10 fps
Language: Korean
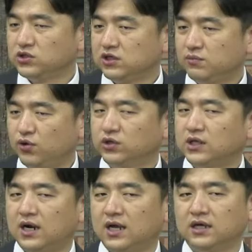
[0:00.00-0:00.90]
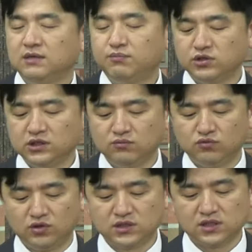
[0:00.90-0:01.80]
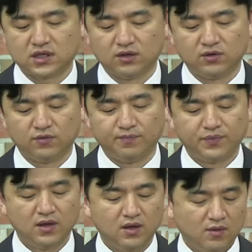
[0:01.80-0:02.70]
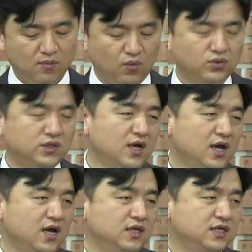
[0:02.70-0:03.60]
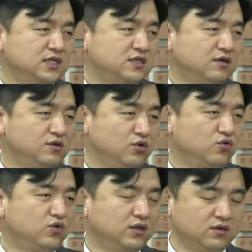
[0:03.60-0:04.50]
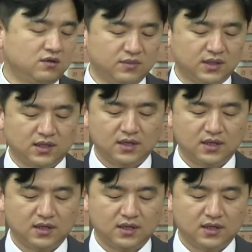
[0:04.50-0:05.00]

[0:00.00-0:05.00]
보여달라. 이 표징이 무엇일까요? 모세가 행한 기적을 요구하는 겁니다.